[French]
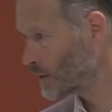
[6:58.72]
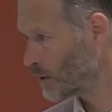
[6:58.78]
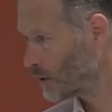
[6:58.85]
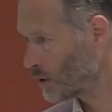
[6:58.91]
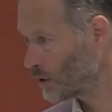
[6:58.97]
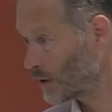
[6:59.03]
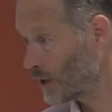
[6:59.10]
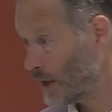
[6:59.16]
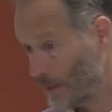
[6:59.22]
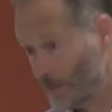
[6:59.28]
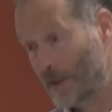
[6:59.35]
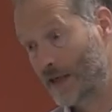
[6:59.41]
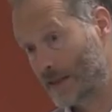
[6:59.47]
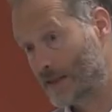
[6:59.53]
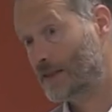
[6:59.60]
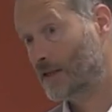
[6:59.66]
et Lang,
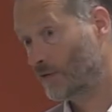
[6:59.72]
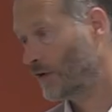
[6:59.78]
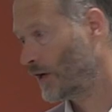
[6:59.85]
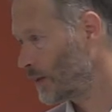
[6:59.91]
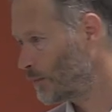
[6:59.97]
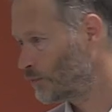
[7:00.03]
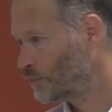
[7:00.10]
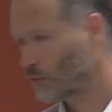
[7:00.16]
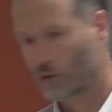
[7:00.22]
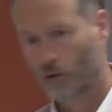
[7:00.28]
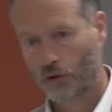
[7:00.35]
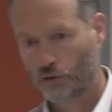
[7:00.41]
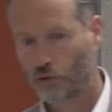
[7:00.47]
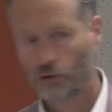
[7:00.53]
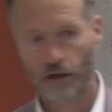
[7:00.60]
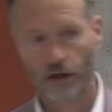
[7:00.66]
mais c'est vrai pour
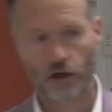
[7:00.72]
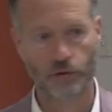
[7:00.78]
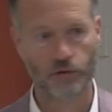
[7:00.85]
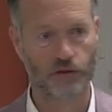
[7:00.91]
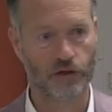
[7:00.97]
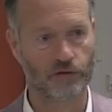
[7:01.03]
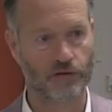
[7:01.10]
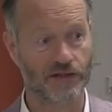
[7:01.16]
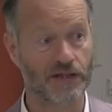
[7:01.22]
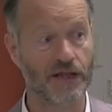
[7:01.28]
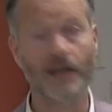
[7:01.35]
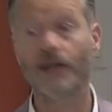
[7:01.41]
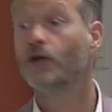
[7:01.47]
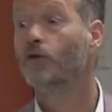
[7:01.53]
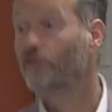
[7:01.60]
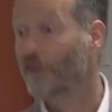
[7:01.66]
toute la communauté universitaire.
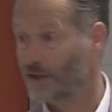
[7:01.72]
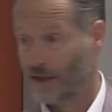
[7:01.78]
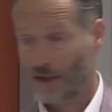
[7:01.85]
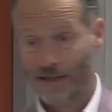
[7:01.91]
Et au fait,